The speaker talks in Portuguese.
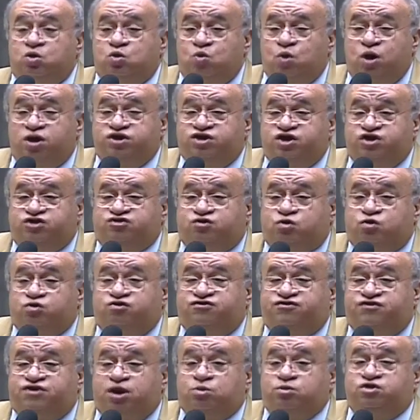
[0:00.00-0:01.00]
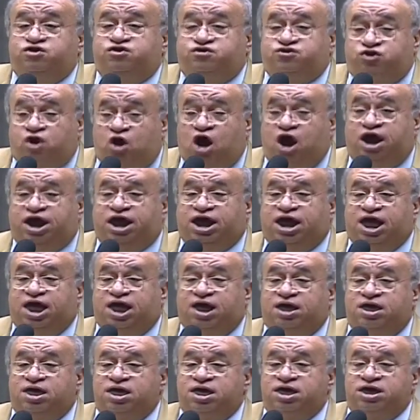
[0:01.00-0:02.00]
uma discussão
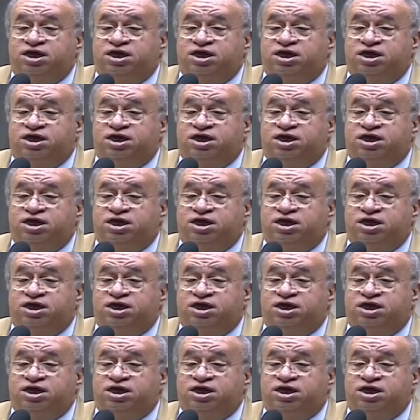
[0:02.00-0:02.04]
histórica,